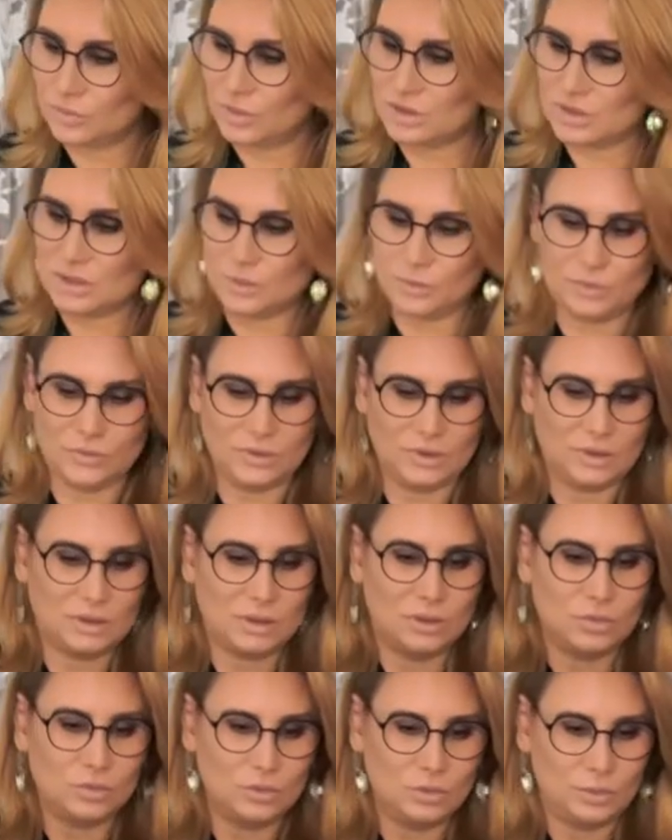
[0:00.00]

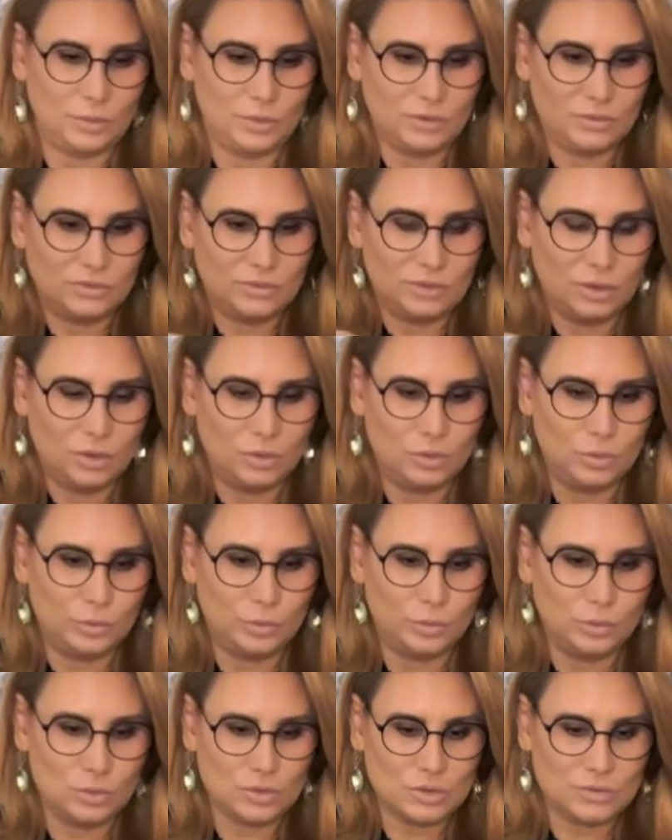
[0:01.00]
претерпевает какую-то прям вторую
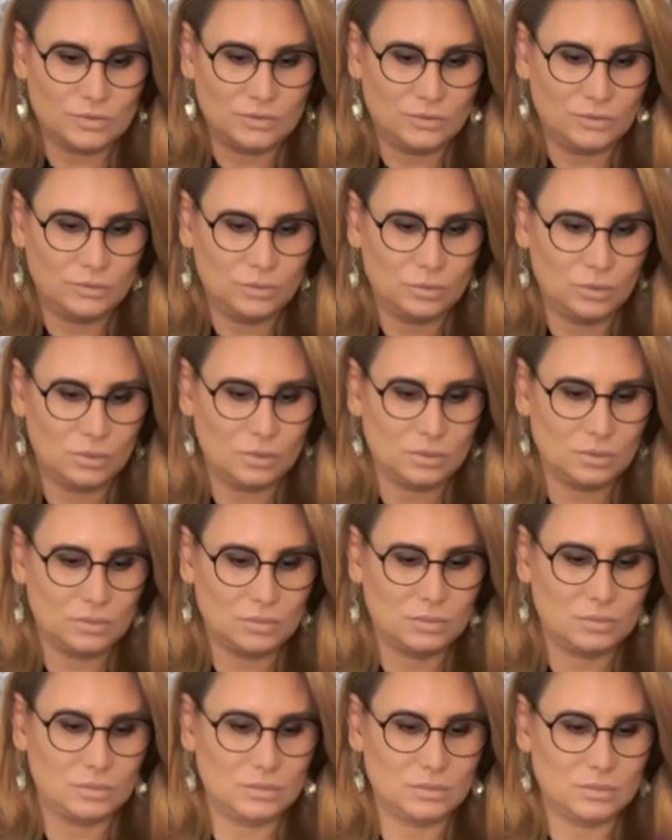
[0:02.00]
пору своего
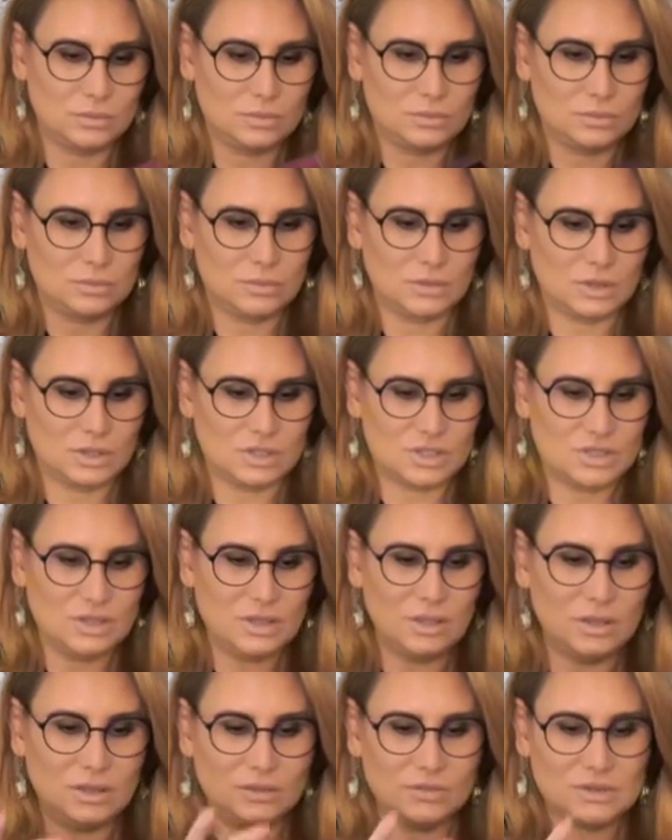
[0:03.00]

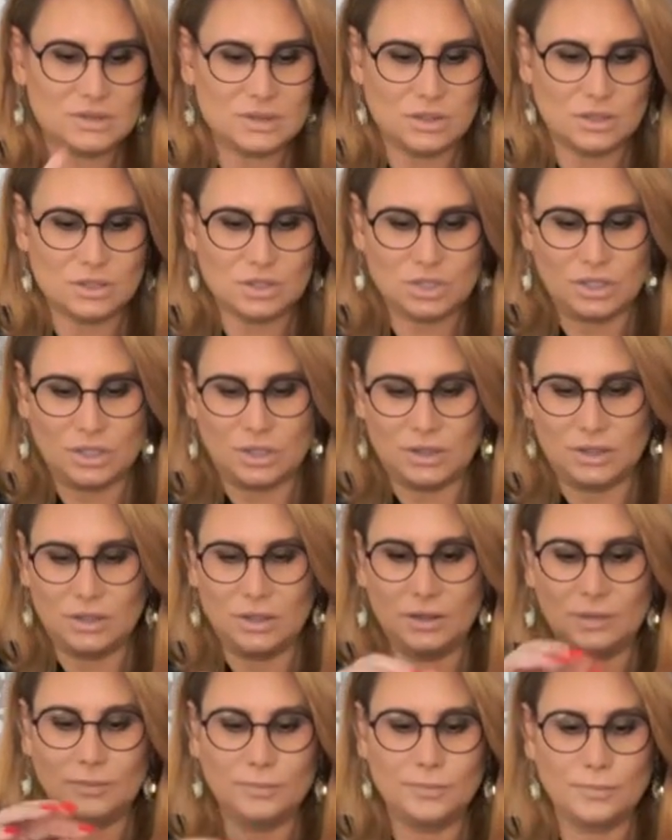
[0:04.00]
рождение,
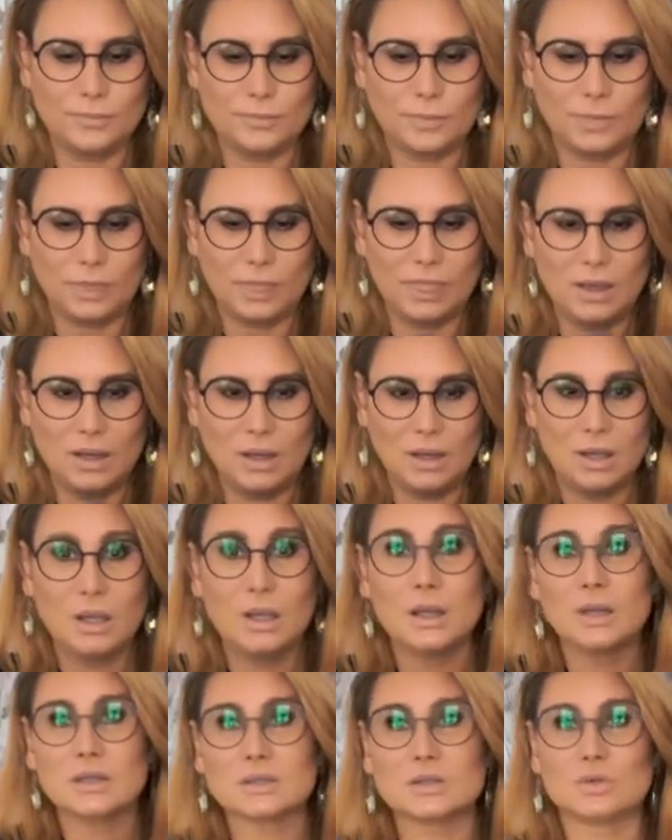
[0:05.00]
воскрешение.
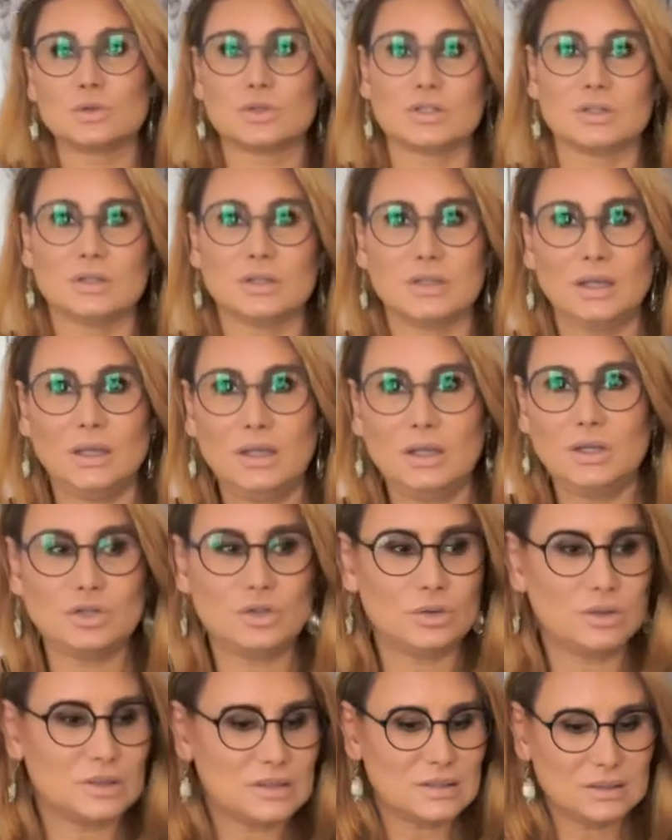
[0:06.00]
Слушайте, я
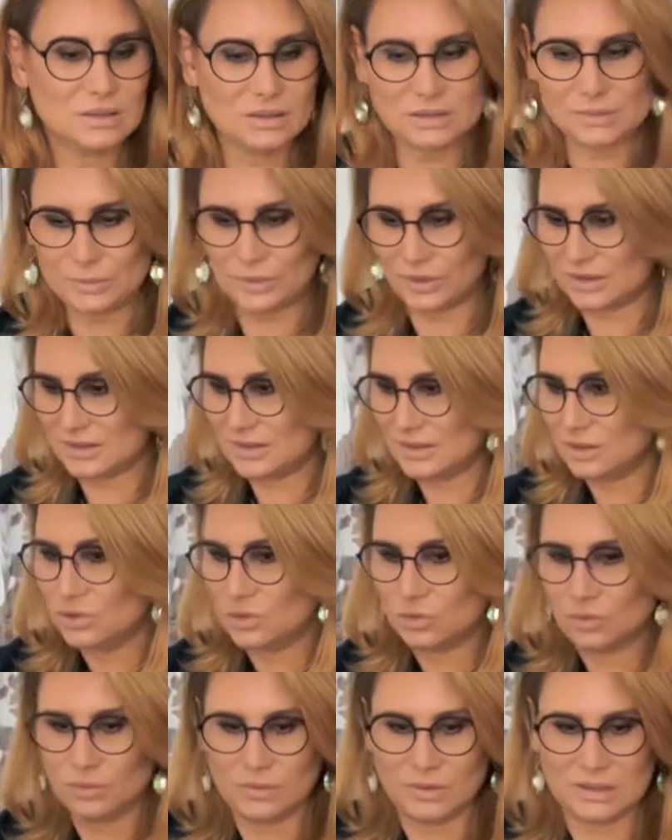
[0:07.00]
еще хотела
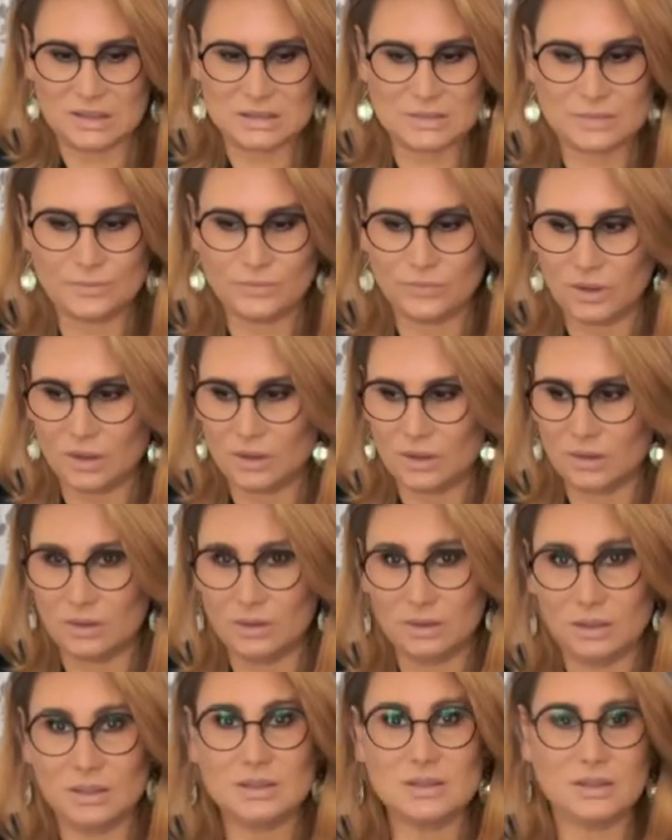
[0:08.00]
спросить у вас, э,
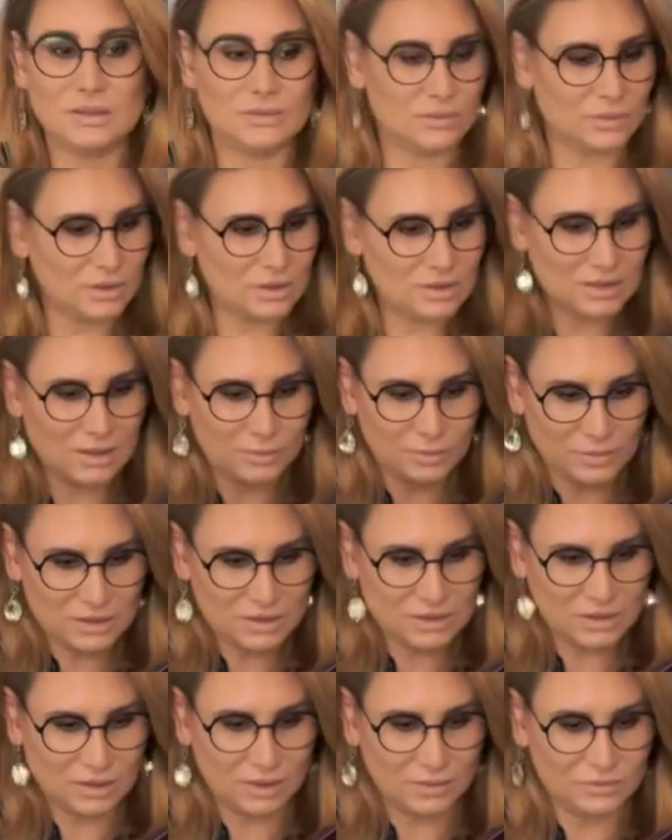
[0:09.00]
если вы
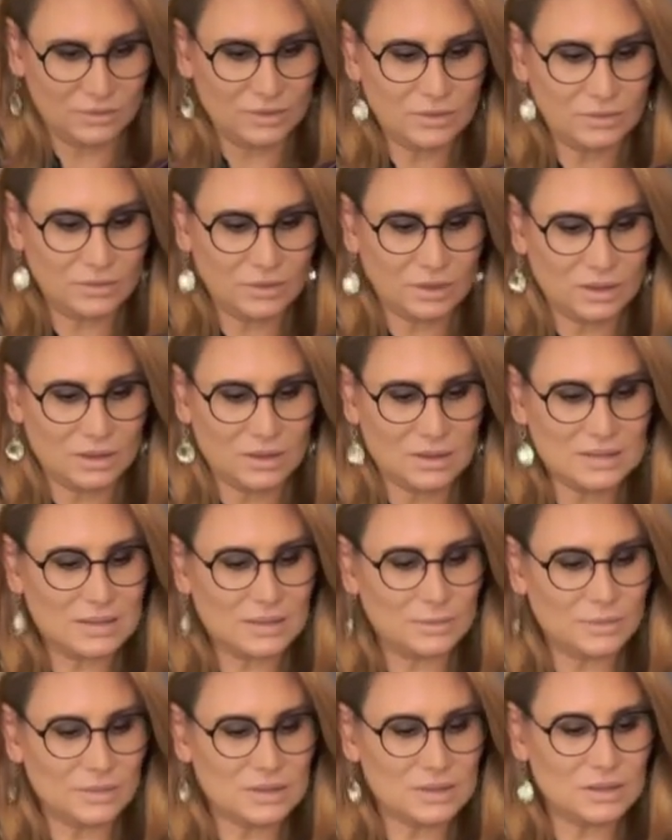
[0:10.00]
заметили, а вы наверняка
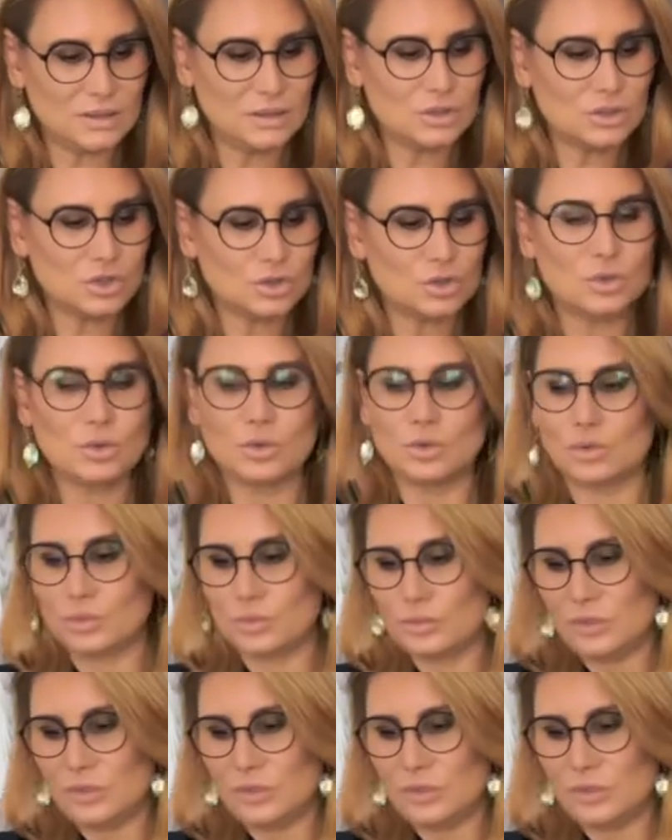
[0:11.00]
заметили, что у